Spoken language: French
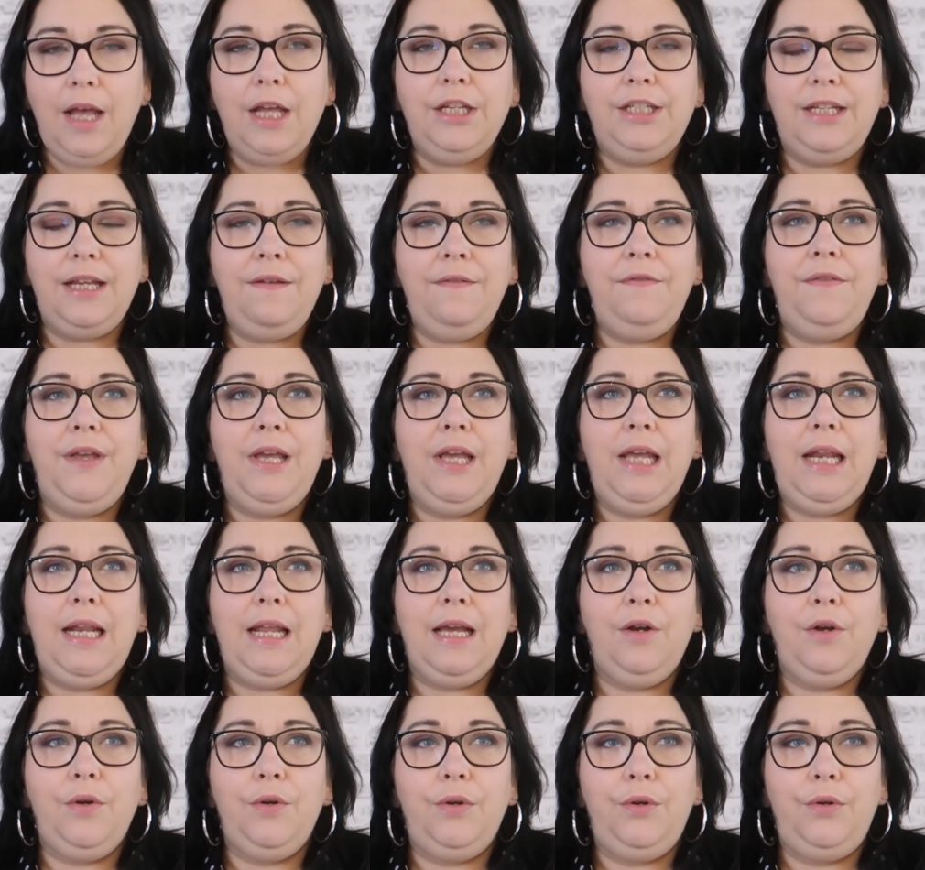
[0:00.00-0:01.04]
J'avais
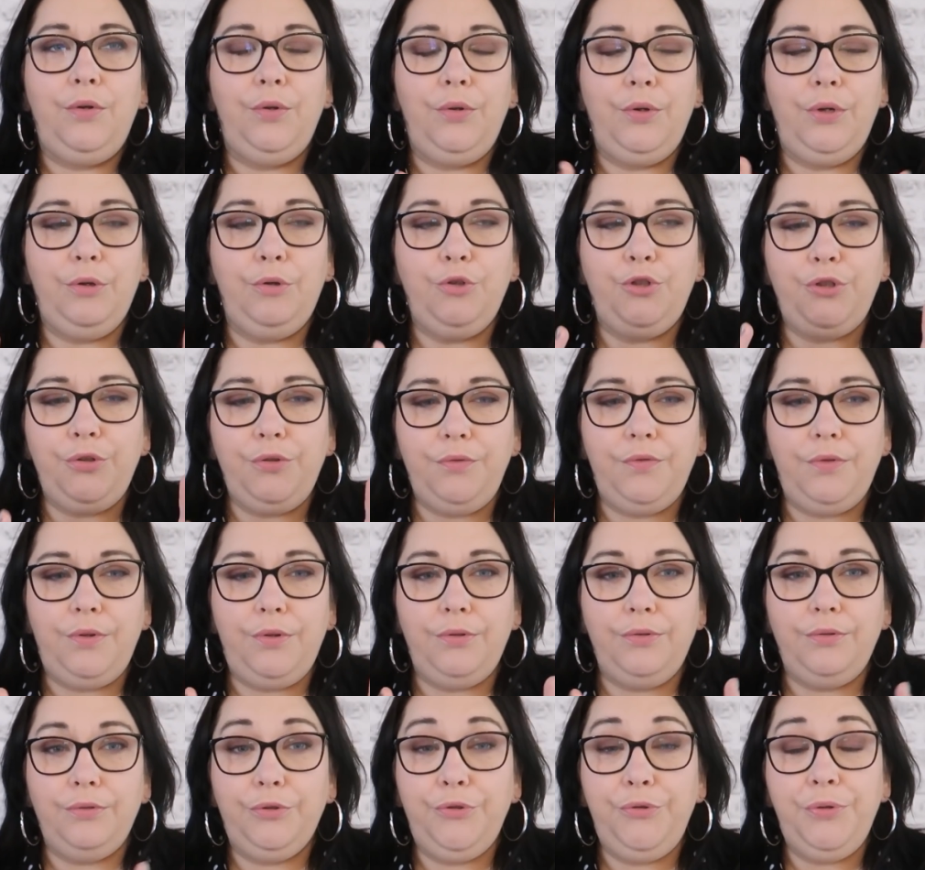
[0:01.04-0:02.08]

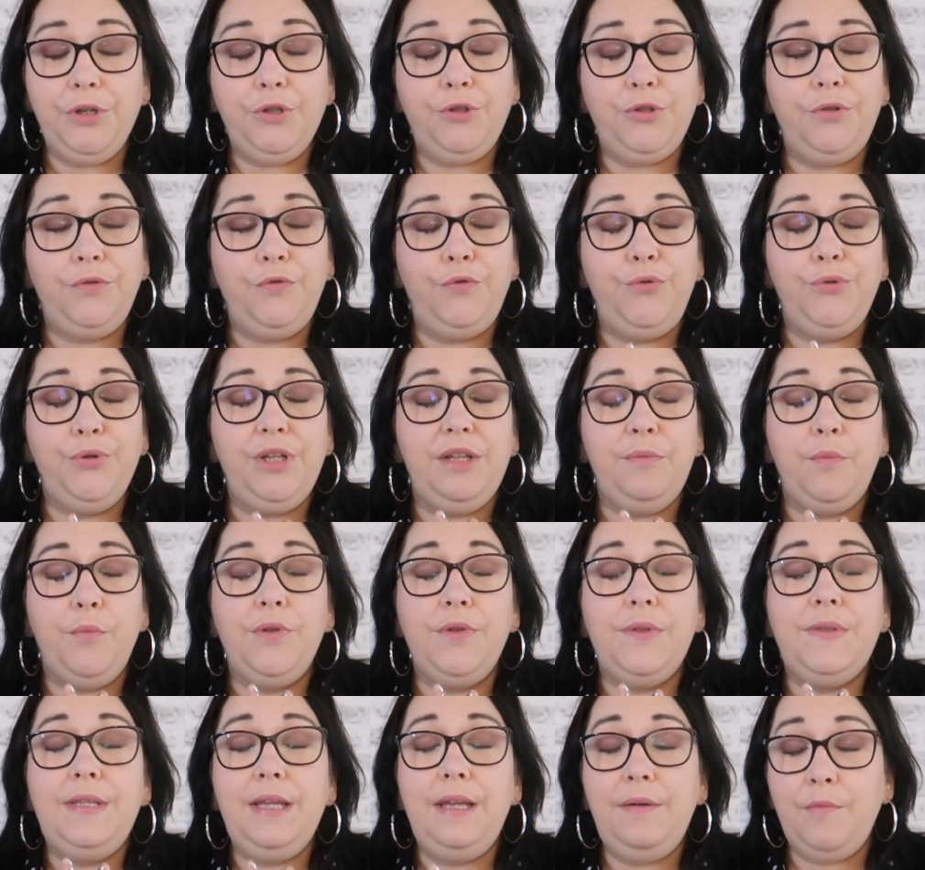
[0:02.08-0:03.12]
le, cuir chevelu qui
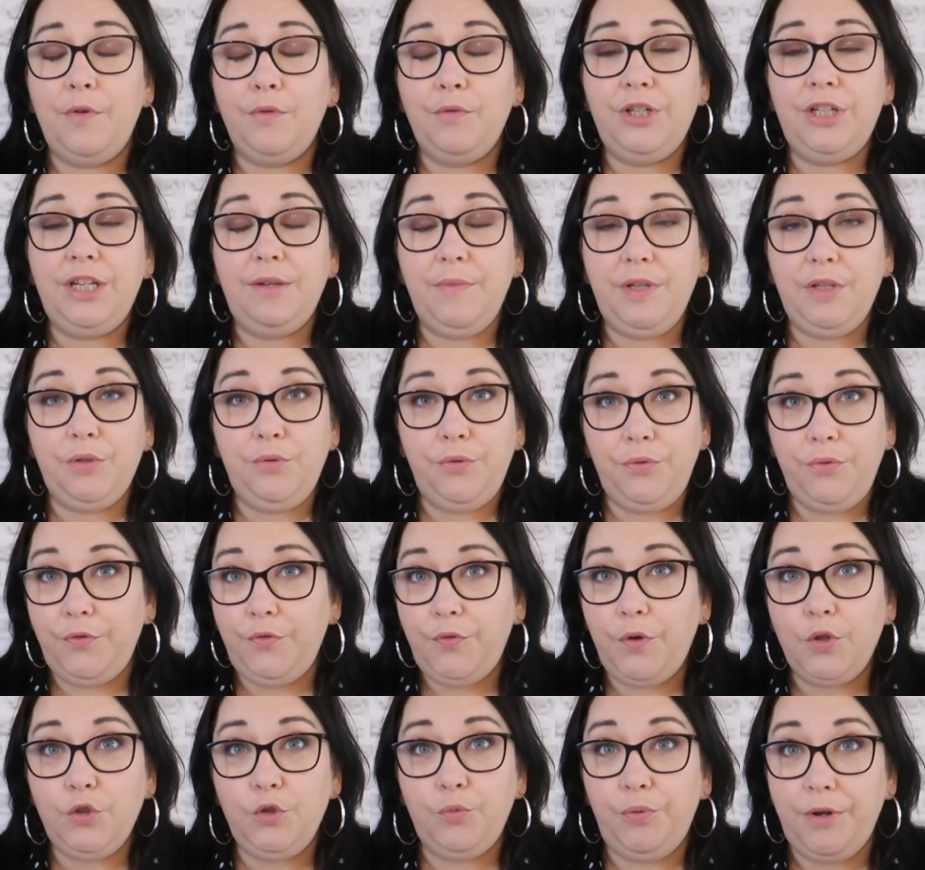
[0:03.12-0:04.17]
me démangeait mais d'une
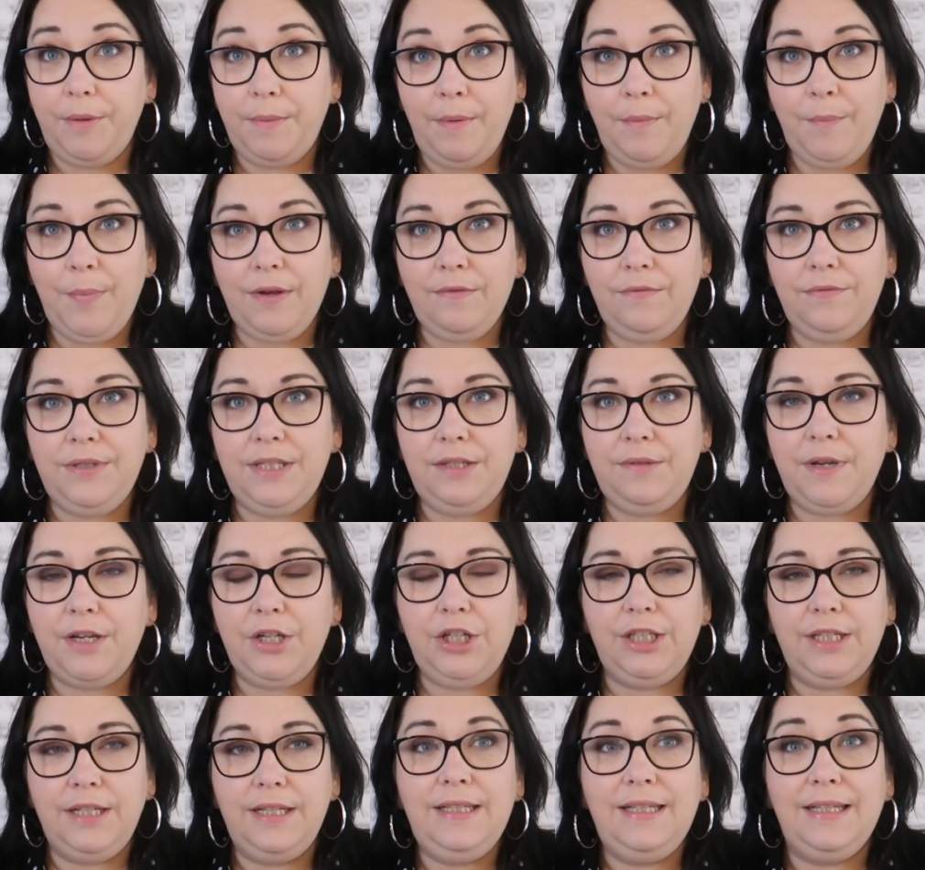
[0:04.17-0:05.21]
force, vous pouvez même pas vous
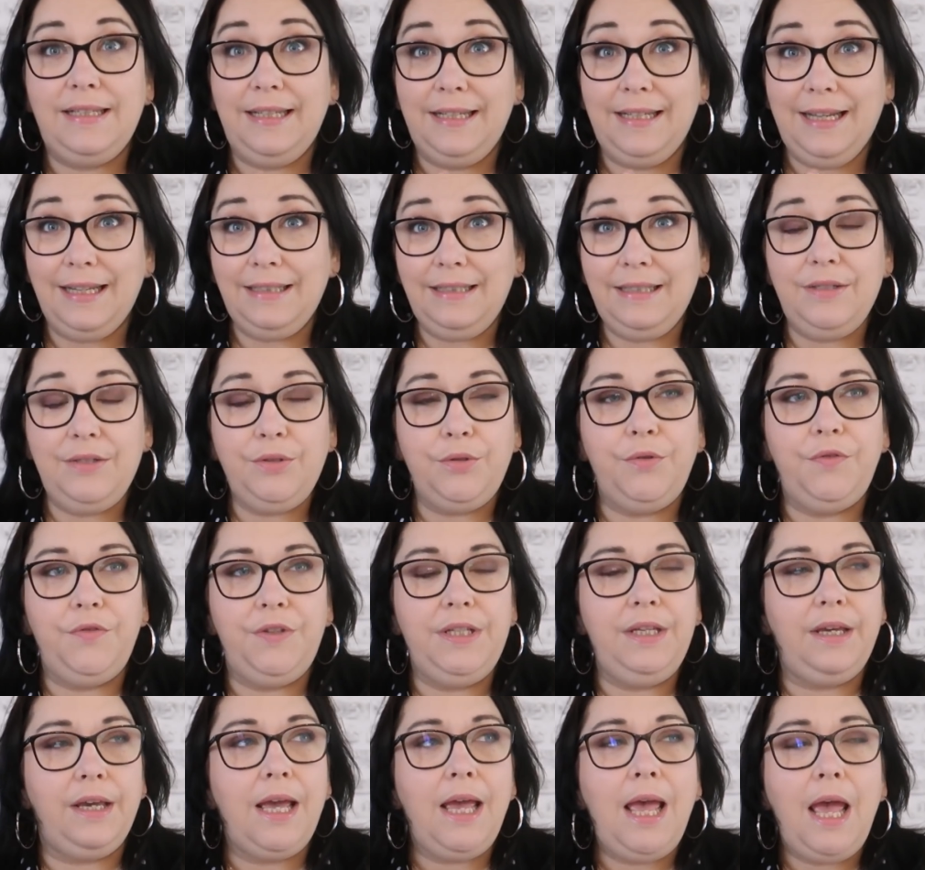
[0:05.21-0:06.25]
imaginer, c'était
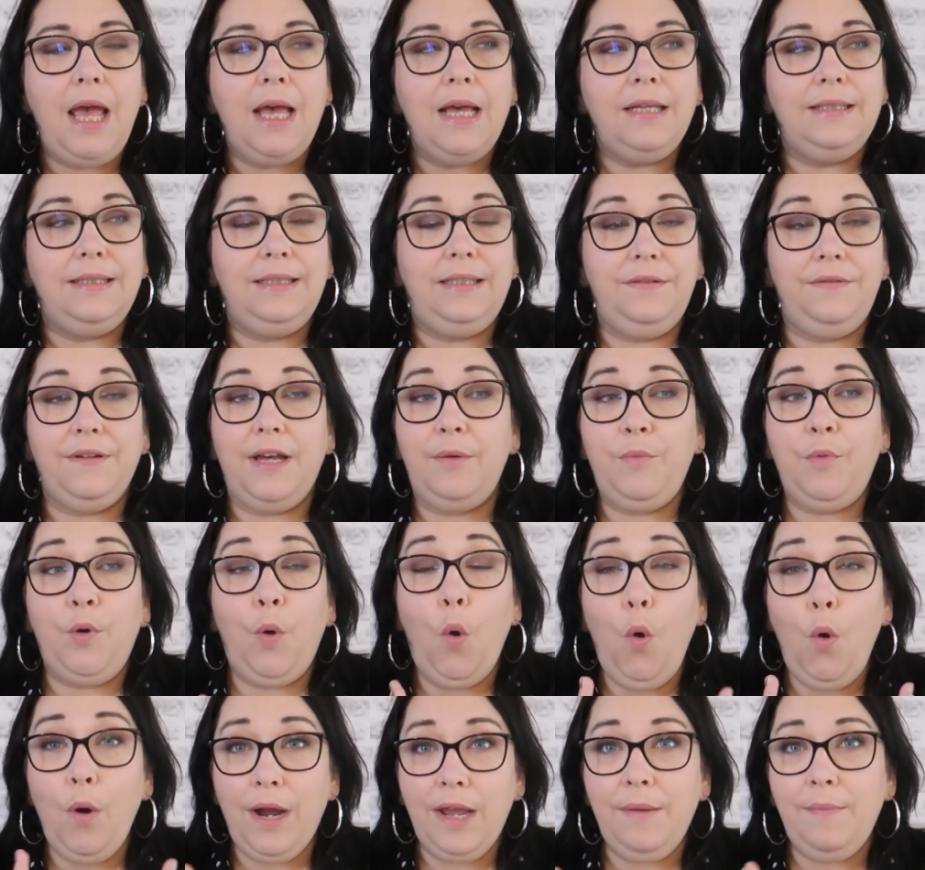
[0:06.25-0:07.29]
catastrophique, c'était
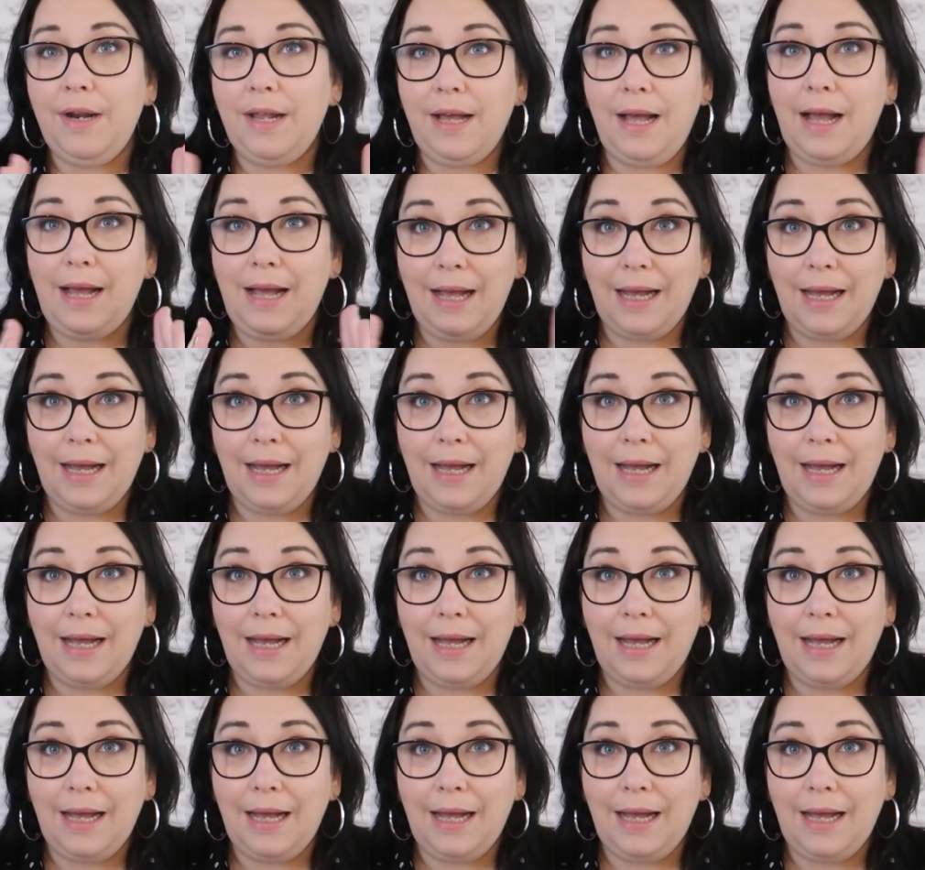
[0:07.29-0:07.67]
vraiment horrible